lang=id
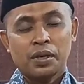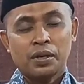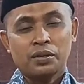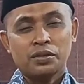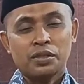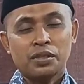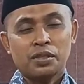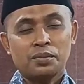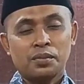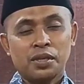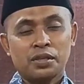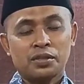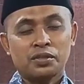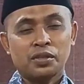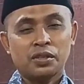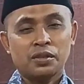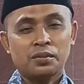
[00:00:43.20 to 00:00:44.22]
Para
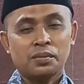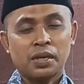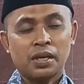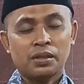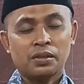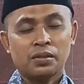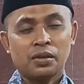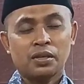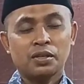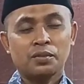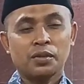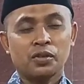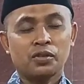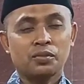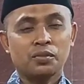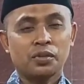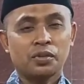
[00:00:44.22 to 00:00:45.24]
seimin seimat
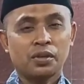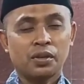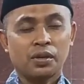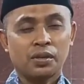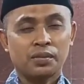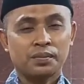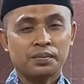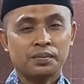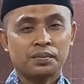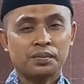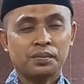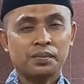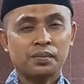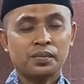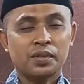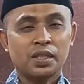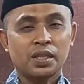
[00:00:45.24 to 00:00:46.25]
rahimakumullah
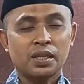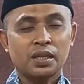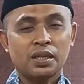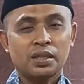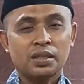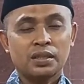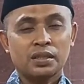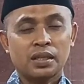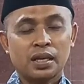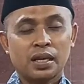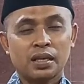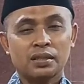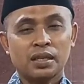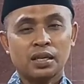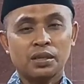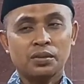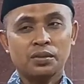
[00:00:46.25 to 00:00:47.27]

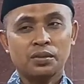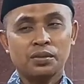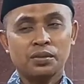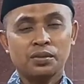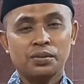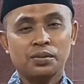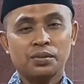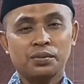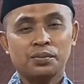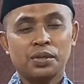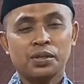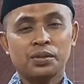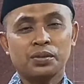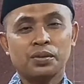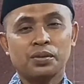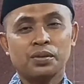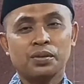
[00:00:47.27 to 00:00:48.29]
Salah satu
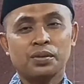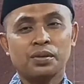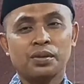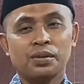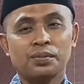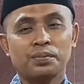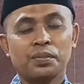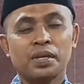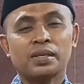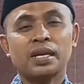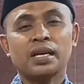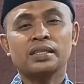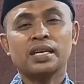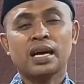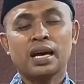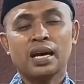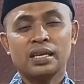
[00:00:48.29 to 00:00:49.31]
bentuk
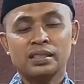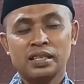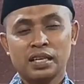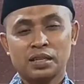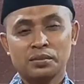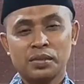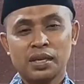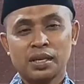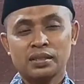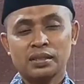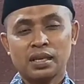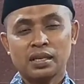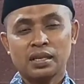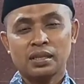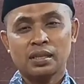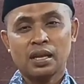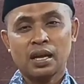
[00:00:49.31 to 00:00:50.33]
pertanyaan yang
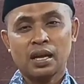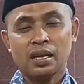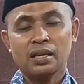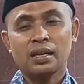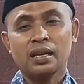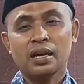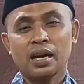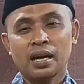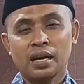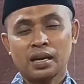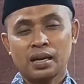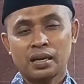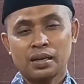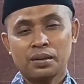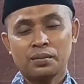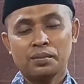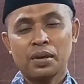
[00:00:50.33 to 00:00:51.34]
biasa kita
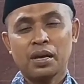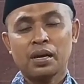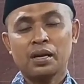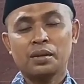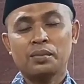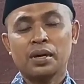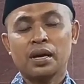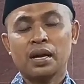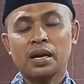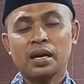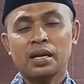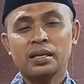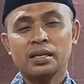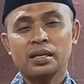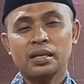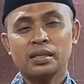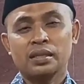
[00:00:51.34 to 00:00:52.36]
dengar Bahkan
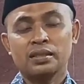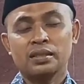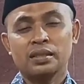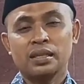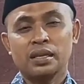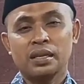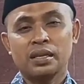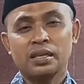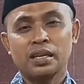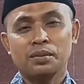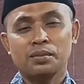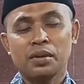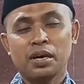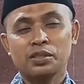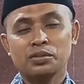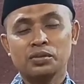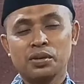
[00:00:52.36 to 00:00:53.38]
barangkali kita sendiri yang
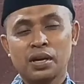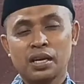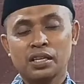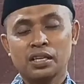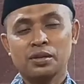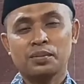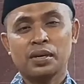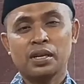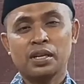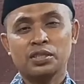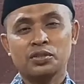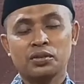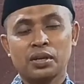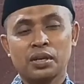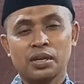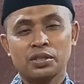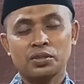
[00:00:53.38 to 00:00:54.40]
mengajukan kepada
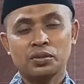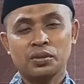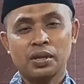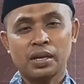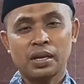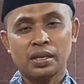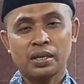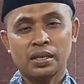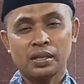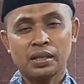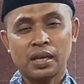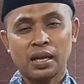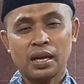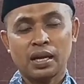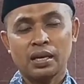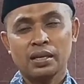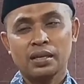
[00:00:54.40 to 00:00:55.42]
saudara-saudara
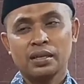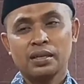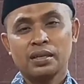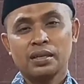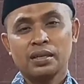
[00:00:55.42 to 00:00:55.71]
kita